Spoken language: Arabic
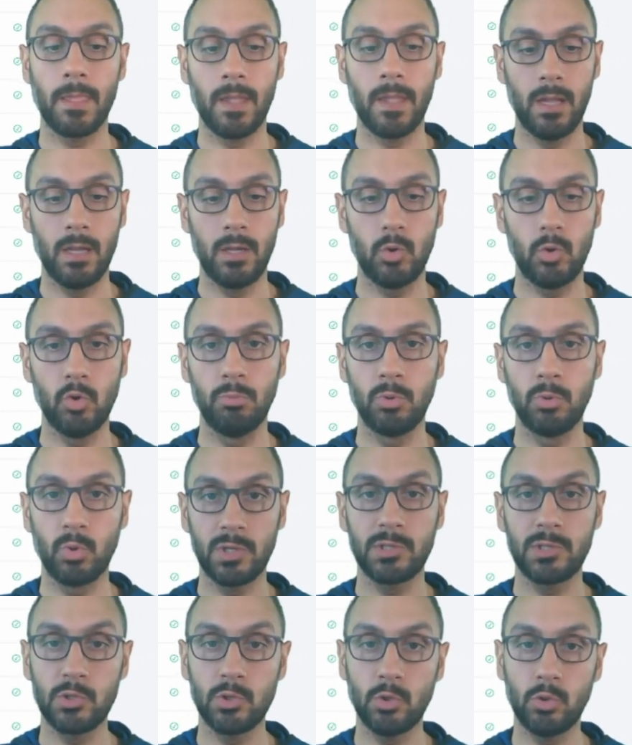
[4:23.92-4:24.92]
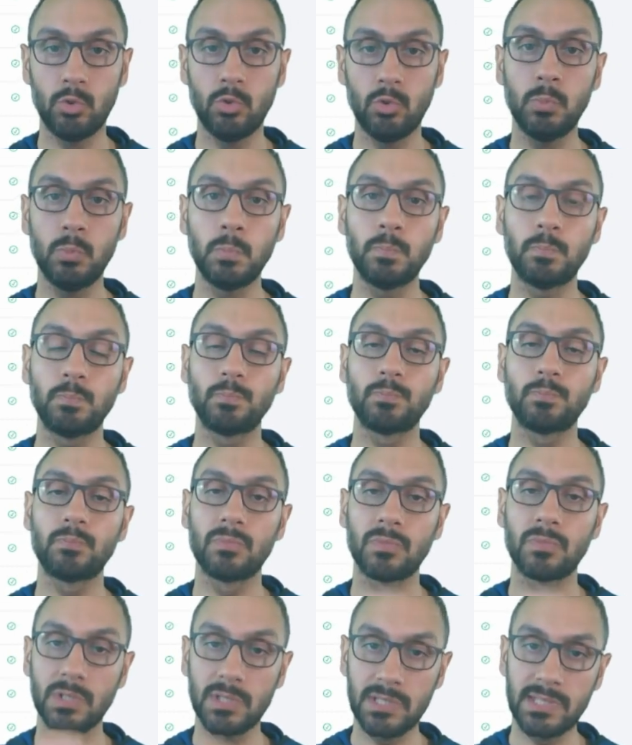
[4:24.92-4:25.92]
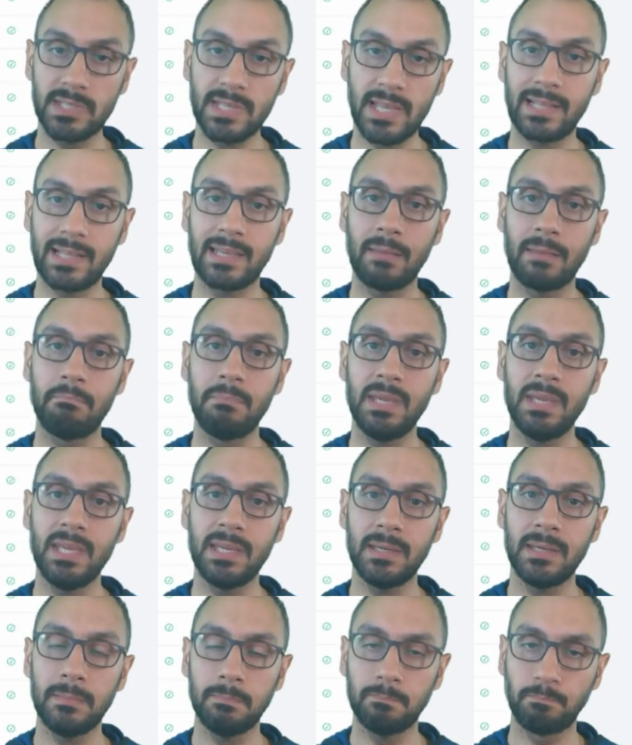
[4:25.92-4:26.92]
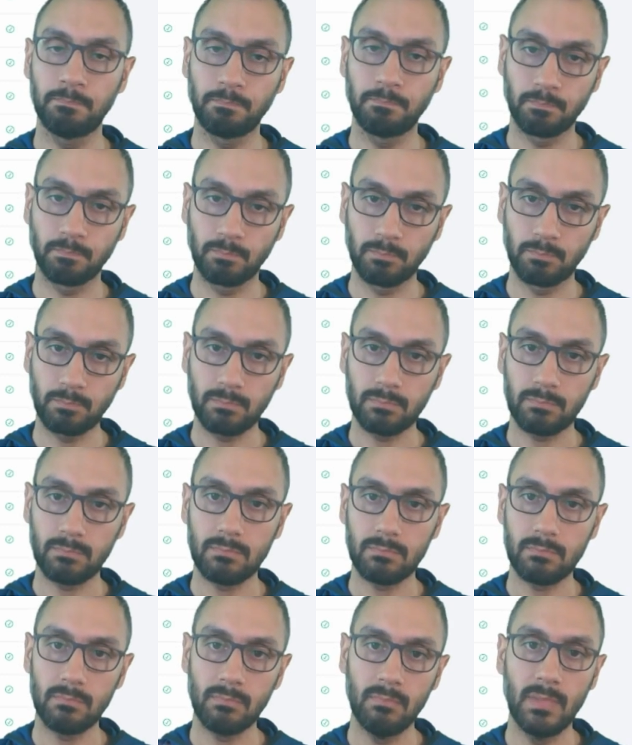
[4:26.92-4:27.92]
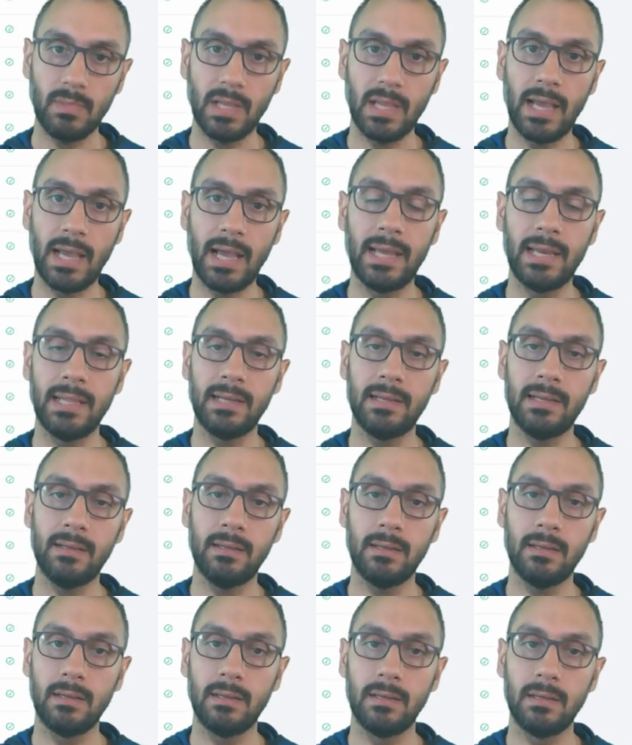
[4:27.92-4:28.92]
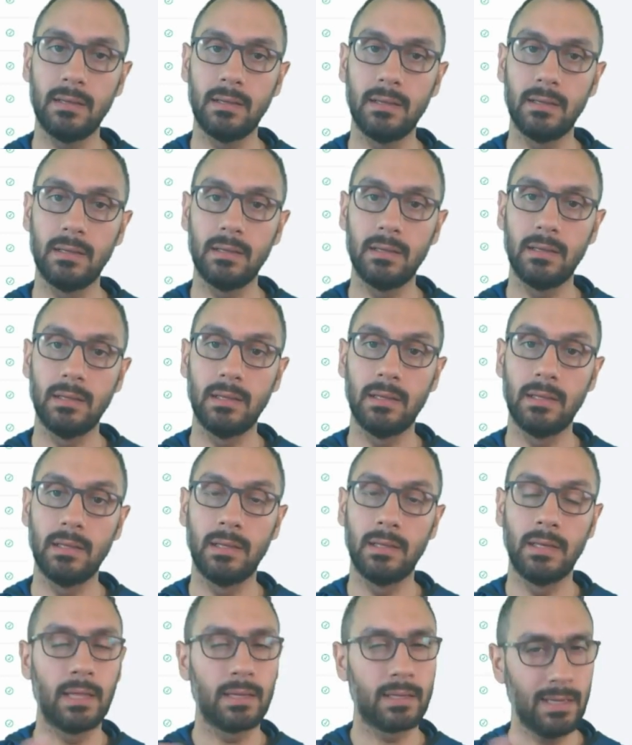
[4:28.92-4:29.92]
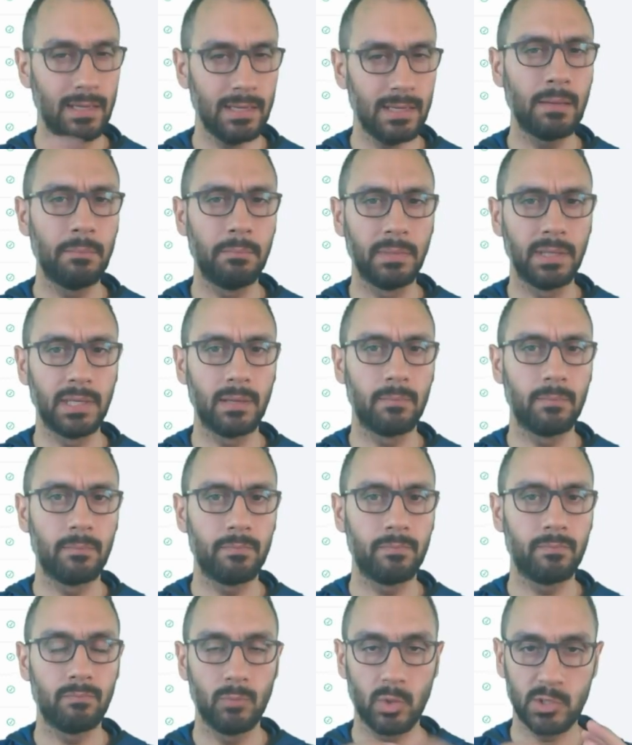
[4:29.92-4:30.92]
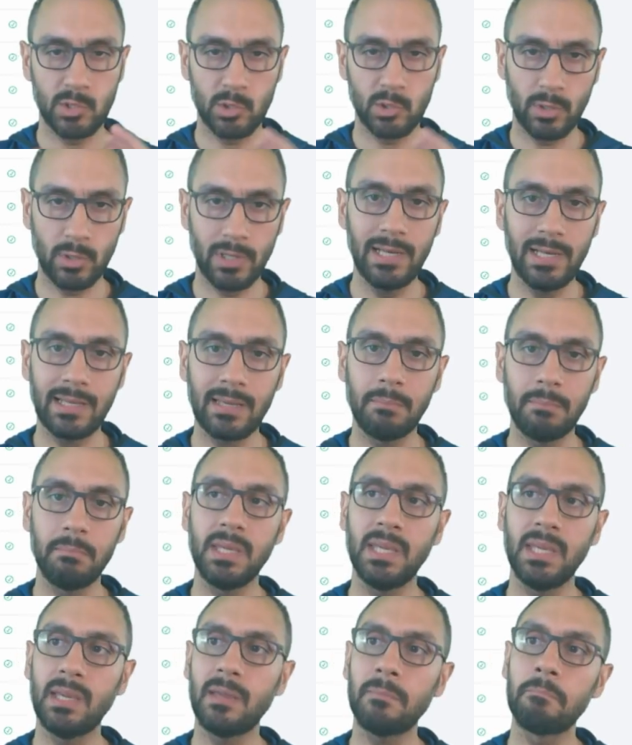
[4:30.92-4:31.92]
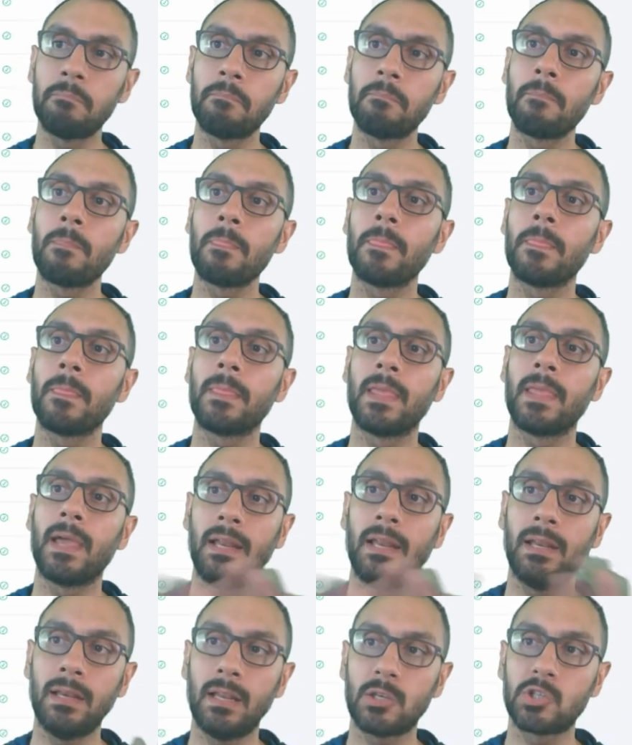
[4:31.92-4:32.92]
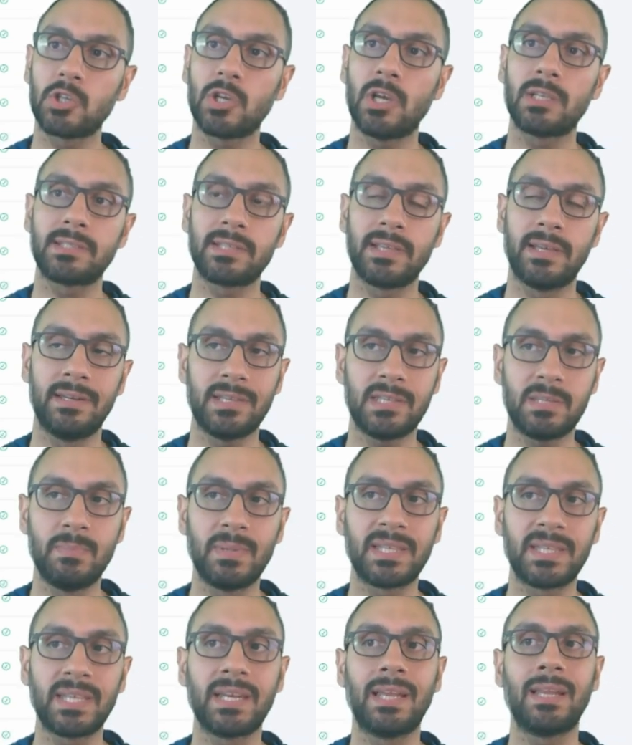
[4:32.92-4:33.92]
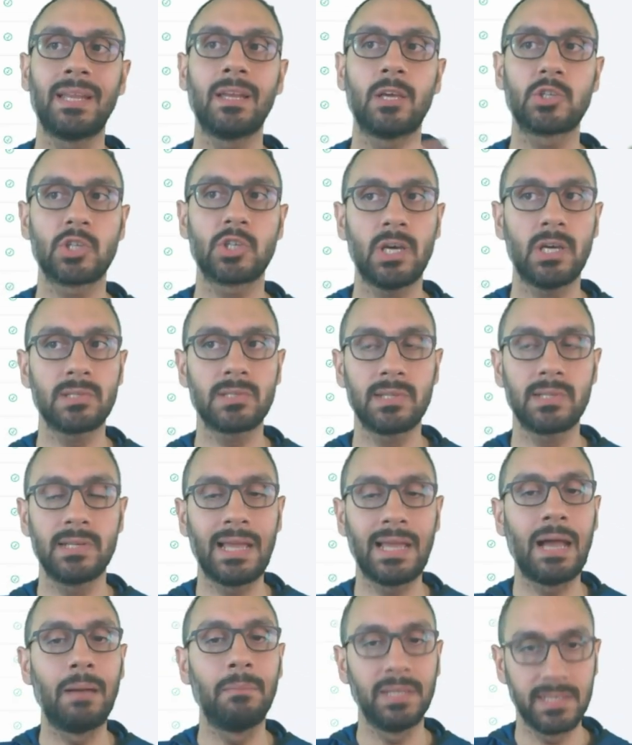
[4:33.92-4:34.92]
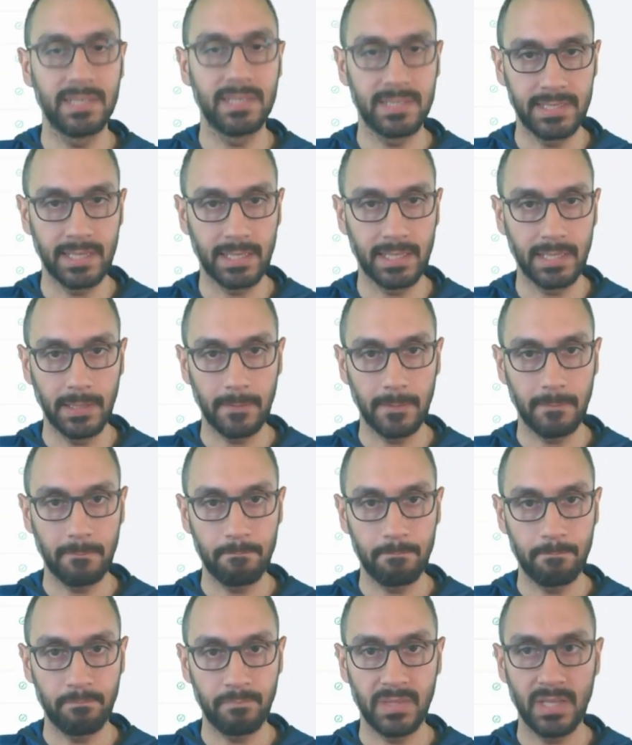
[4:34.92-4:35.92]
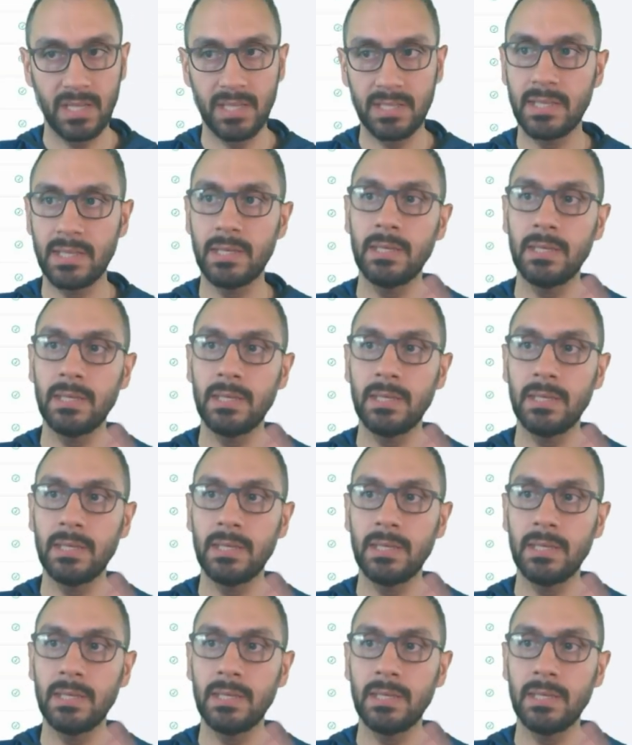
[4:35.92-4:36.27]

وبيوزعوا نص هالكمية على لا كل الكميه بيوزعوا كل الكميه على الاشخاص نسبه على الاشخاص اللي عاملين ستيكينج اذا